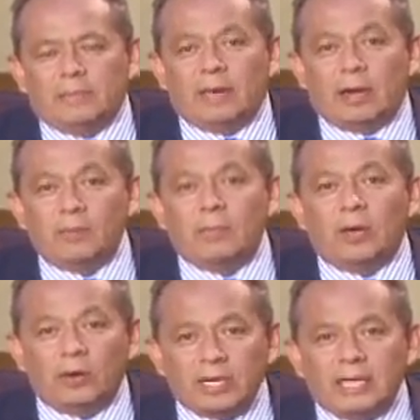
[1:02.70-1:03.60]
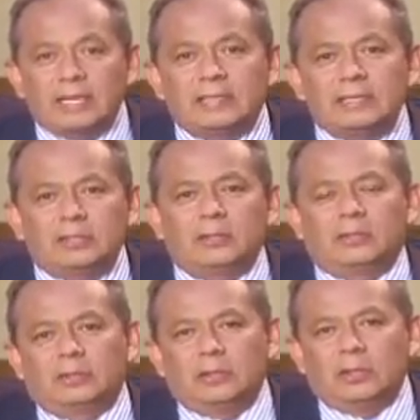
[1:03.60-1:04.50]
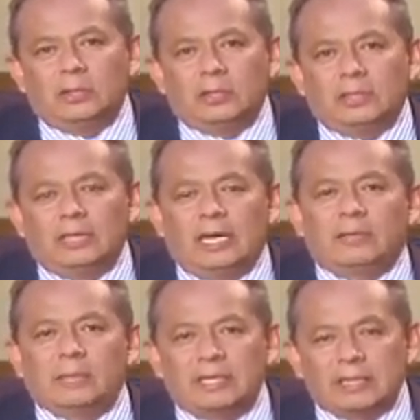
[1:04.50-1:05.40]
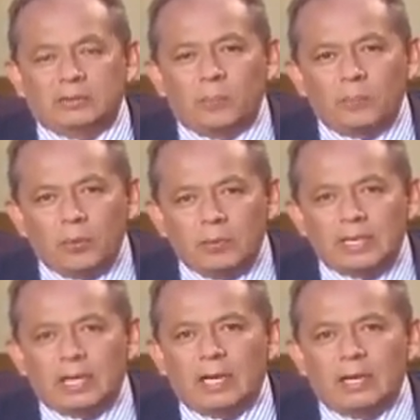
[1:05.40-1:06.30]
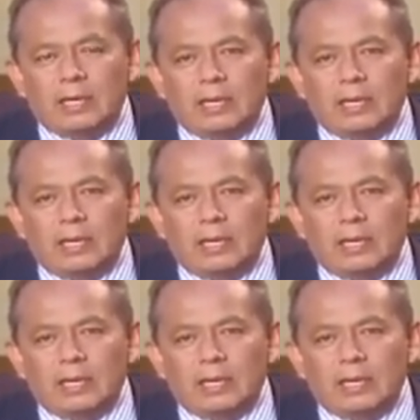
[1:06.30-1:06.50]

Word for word: para un mejor ejercicio de la administración pública